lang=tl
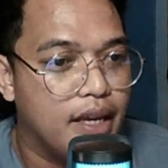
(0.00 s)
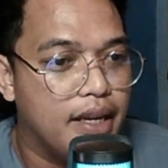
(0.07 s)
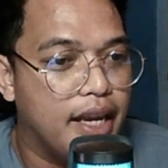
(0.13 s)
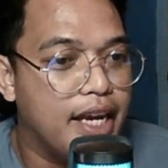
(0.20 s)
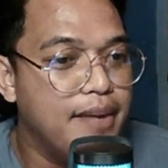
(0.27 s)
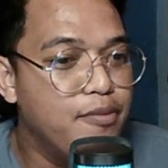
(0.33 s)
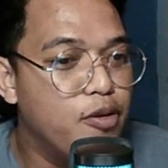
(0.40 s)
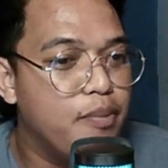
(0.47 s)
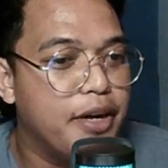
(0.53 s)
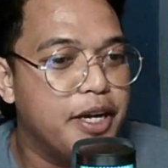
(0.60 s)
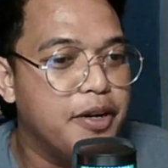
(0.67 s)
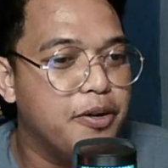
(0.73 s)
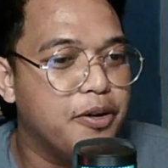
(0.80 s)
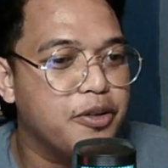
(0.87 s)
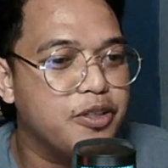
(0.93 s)
Nahimo ba
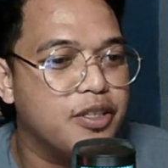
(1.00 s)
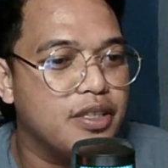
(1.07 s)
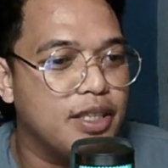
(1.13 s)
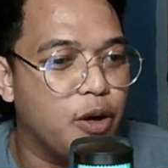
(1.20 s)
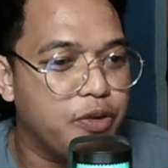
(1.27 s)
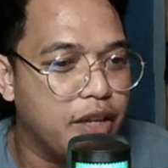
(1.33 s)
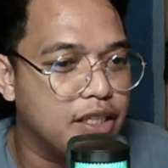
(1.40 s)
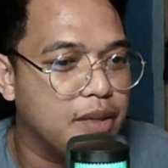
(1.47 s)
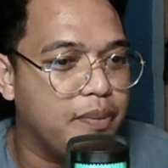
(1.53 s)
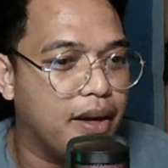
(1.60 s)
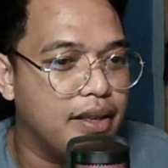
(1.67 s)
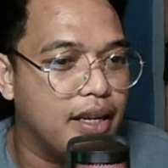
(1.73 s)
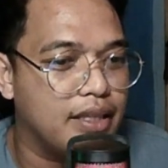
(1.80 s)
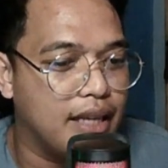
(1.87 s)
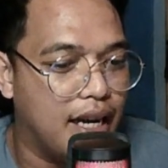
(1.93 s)
hinoon dautan si
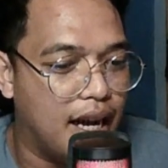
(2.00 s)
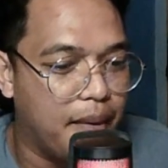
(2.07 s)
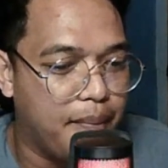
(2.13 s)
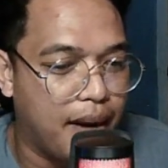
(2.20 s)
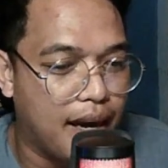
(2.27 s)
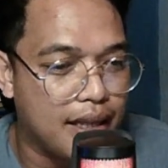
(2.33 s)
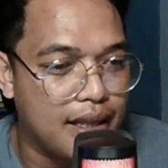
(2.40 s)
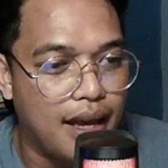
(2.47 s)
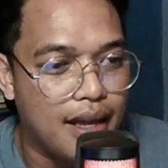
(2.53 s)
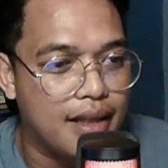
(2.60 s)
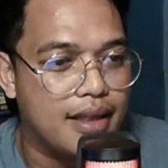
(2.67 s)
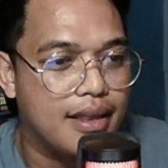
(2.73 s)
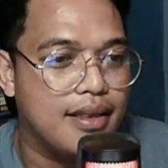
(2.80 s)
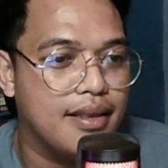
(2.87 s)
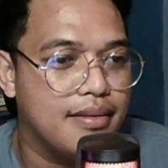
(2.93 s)
Father sa ilang
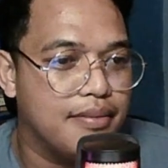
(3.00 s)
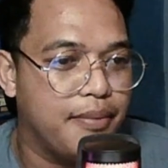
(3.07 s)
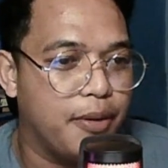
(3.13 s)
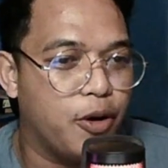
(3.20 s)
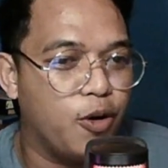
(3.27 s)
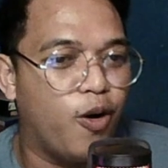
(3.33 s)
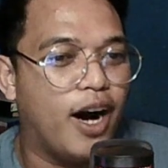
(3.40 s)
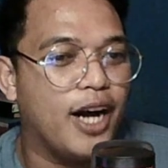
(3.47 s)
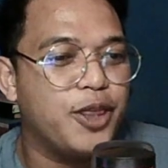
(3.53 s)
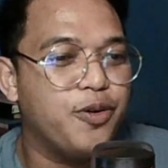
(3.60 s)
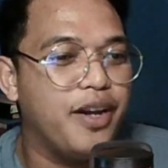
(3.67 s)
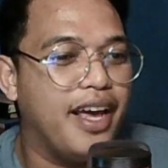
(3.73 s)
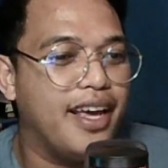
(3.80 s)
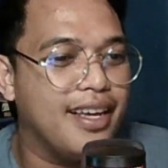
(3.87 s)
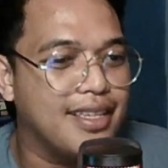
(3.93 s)
pagkatkat. Pero kung
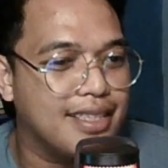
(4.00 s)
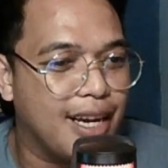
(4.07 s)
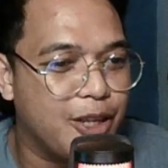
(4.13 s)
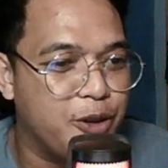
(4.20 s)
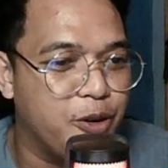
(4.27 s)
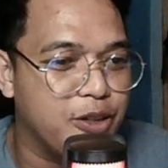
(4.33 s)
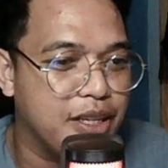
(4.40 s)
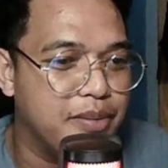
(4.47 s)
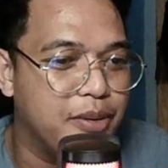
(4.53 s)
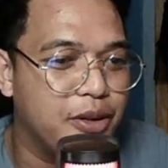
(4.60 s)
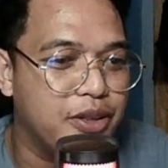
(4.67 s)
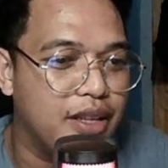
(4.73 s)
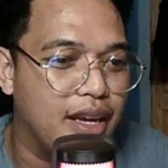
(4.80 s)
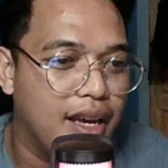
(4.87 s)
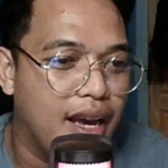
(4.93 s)
ato ang isakto og
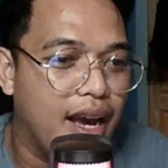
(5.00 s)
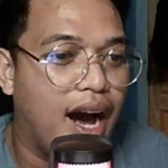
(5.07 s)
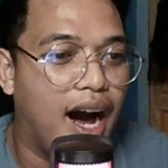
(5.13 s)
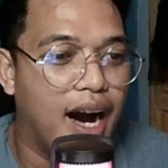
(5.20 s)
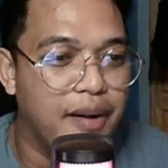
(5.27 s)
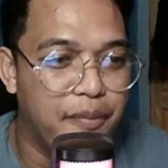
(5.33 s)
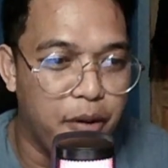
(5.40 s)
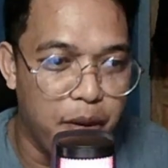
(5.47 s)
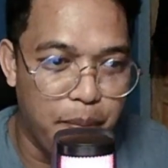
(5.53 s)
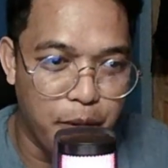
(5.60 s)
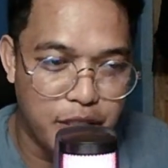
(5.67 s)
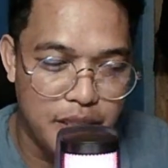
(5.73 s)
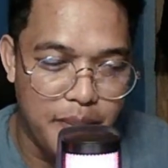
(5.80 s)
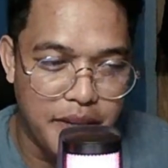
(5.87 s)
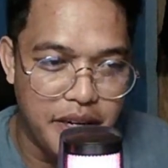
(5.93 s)
sabot, ang
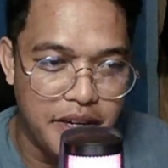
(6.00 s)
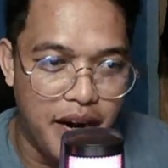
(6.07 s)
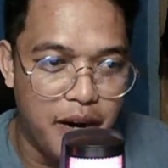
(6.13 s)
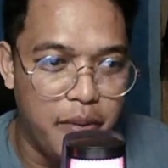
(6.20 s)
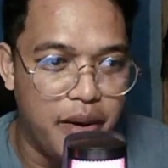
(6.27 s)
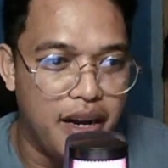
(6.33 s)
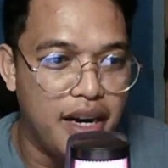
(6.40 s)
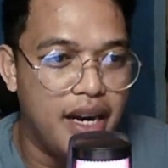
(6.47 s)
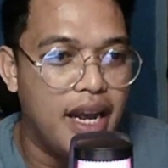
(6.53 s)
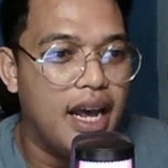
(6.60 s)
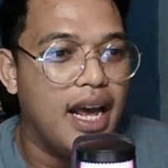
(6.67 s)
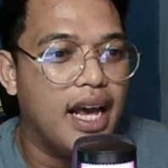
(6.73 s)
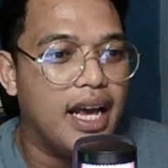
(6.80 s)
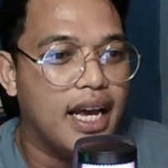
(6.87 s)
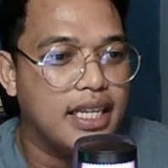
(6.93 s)
purpose ni Father Darwin
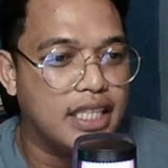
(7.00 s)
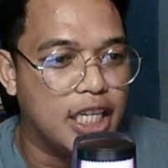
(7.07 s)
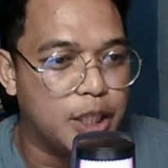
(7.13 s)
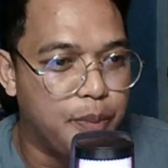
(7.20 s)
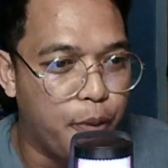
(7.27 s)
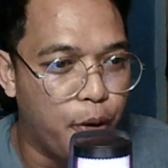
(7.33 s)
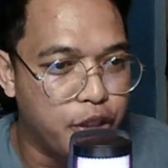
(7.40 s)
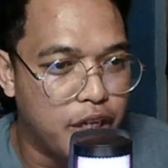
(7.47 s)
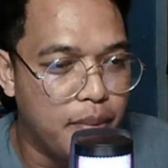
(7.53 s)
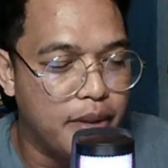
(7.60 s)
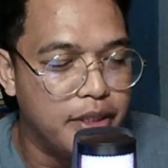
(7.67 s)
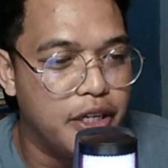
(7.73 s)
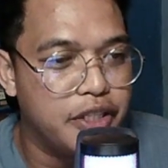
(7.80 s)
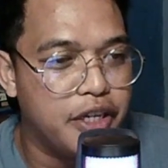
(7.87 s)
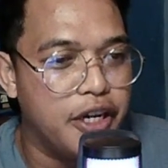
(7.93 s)
sa sports
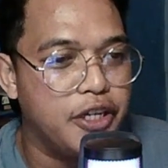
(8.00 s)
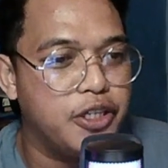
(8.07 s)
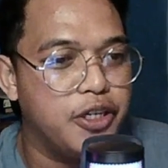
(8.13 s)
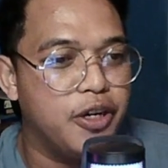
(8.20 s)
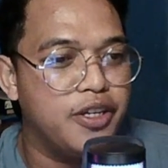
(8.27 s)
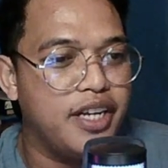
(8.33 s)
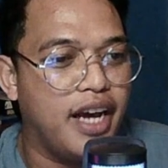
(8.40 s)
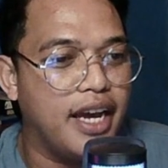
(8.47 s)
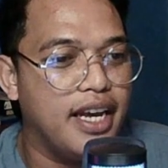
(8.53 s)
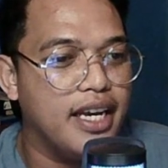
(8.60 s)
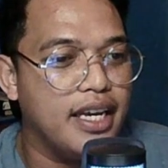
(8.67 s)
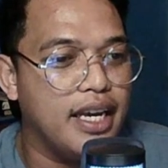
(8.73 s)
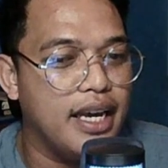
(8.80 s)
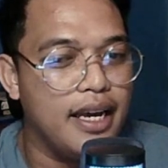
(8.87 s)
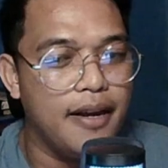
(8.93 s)
evangelization nga
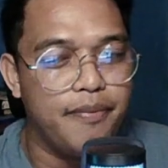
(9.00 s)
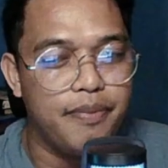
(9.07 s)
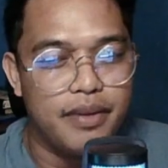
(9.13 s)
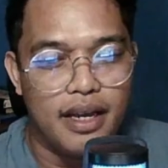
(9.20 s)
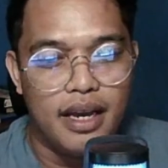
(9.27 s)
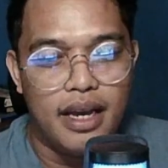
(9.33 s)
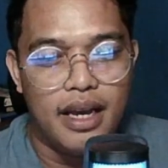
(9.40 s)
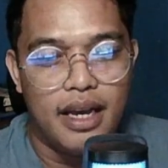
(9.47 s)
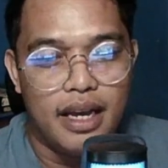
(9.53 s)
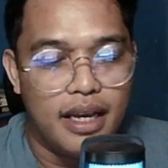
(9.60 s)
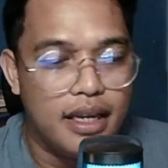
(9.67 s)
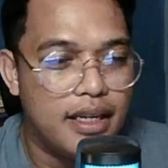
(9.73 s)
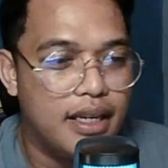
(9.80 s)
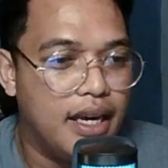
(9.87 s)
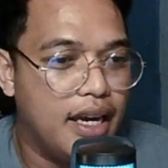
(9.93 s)
iyang gi
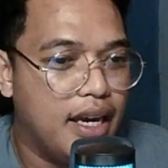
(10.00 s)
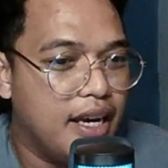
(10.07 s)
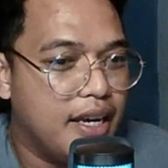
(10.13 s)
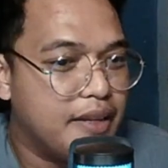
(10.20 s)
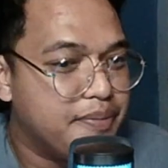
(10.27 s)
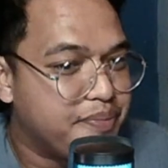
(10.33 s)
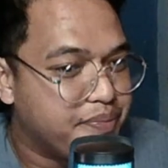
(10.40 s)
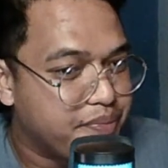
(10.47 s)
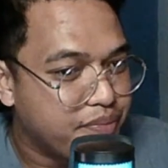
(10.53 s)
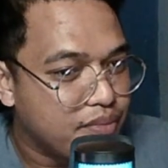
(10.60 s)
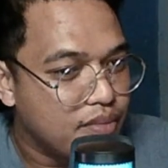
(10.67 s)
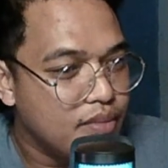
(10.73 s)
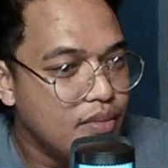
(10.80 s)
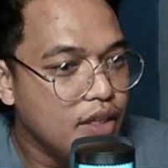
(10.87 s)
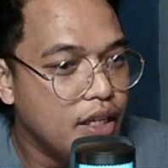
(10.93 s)
gi
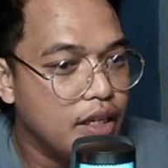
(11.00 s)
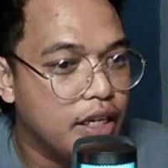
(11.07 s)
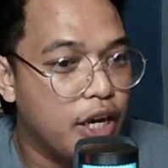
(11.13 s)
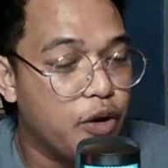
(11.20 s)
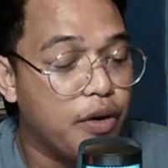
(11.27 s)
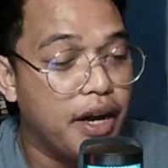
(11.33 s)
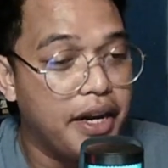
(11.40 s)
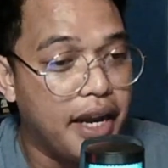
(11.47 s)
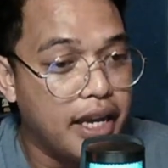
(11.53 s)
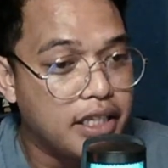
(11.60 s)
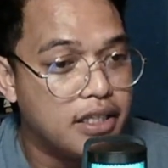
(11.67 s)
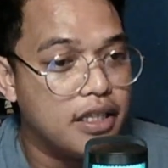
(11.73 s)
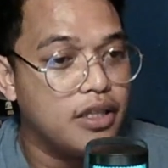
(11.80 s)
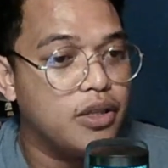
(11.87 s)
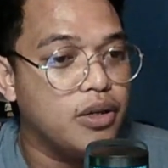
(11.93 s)

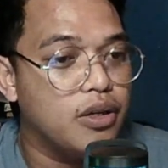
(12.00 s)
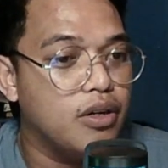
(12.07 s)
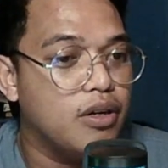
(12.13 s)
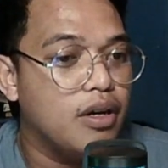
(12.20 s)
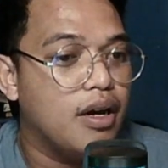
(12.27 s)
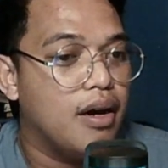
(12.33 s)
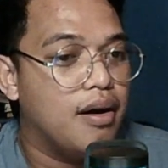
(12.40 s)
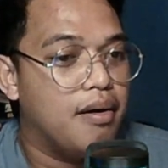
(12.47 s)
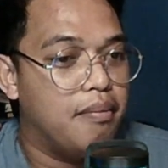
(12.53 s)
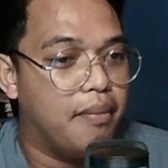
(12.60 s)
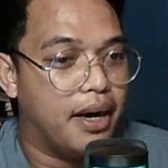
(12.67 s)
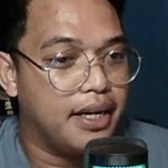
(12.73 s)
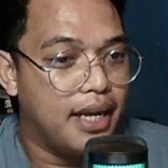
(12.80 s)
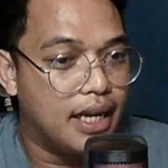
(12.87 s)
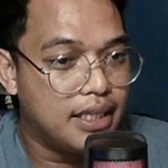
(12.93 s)
gi-organize didto
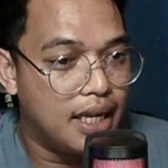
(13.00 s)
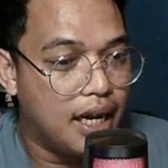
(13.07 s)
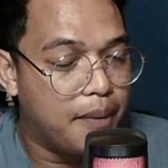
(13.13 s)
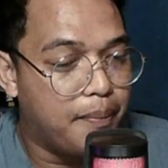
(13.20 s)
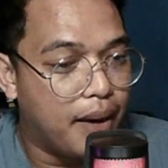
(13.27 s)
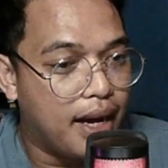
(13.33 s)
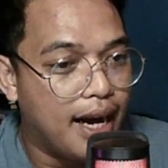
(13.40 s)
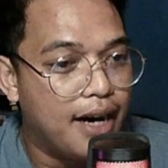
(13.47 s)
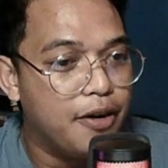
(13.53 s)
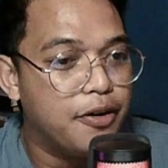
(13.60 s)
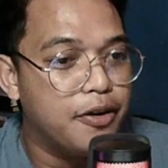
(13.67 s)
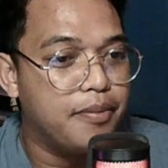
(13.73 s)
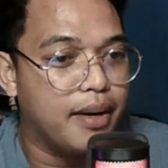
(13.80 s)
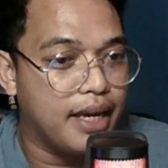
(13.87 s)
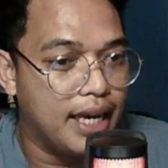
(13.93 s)
magda silag
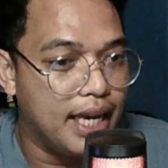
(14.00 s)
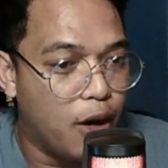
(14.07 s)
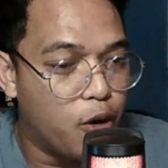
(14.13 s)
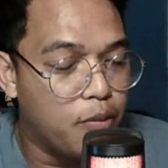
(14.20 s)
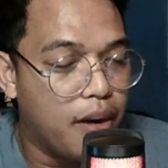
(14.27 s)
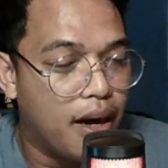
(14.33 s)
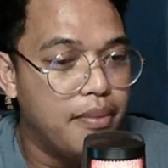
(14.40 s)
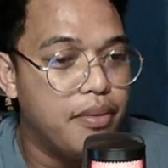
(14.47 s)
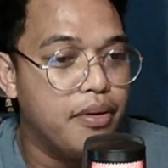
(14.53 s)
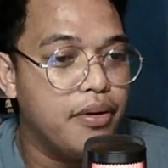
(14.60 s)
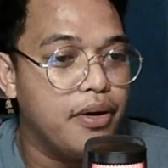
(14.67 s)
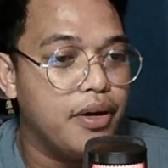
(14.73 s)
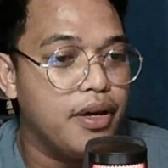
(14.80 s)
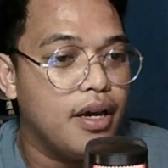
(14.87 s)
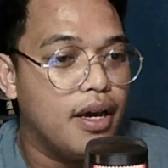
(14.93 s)
pagkaon, magihaw og
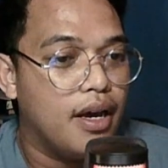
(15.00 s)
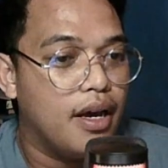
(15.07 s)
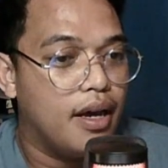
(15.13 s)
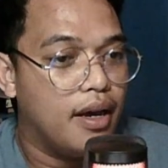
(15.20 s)
baboy,